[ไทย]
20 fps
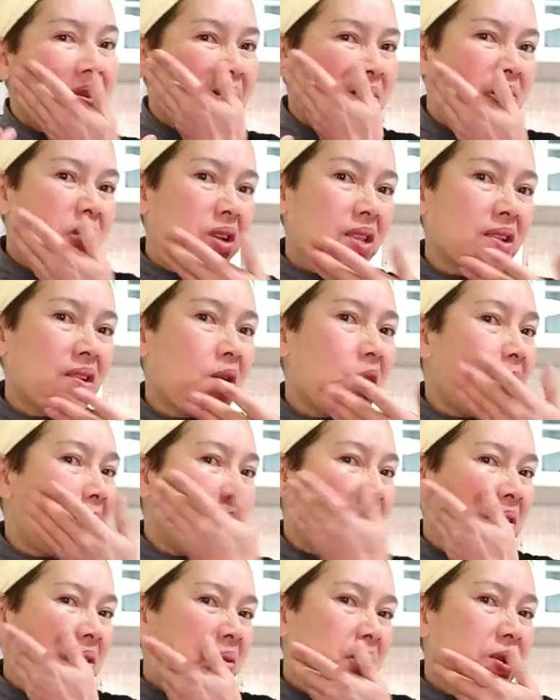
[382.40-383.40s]
นวดคอ
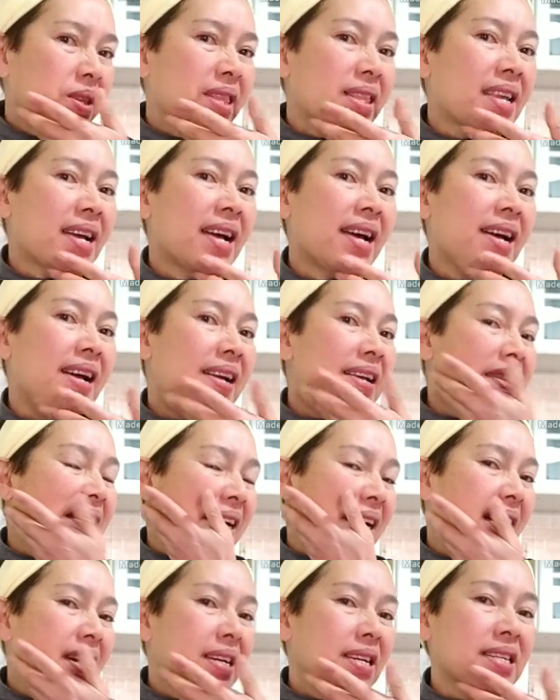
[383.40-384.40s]
นวดหน้า
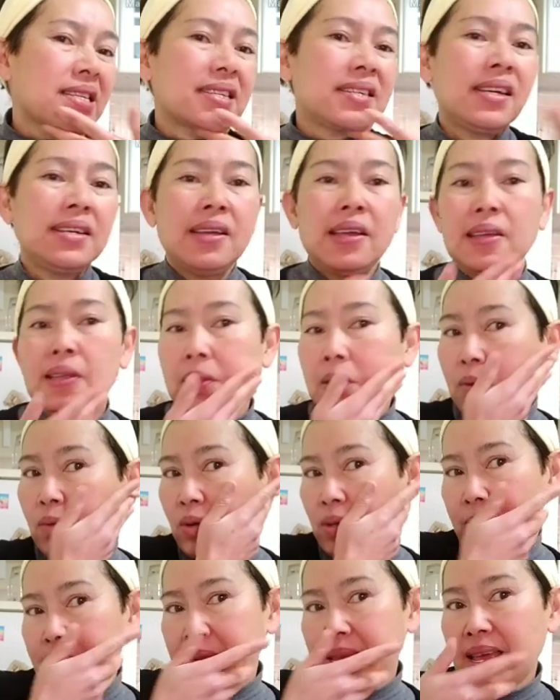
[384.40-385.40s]
นะคะน
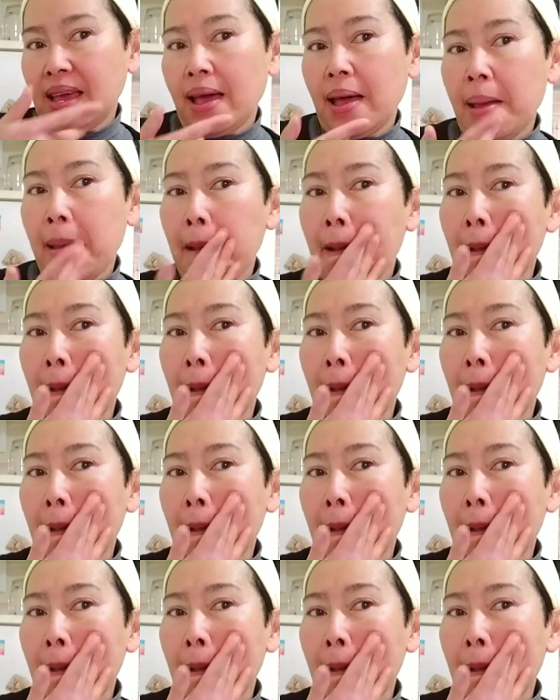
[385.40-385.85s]
วดไปค่ะ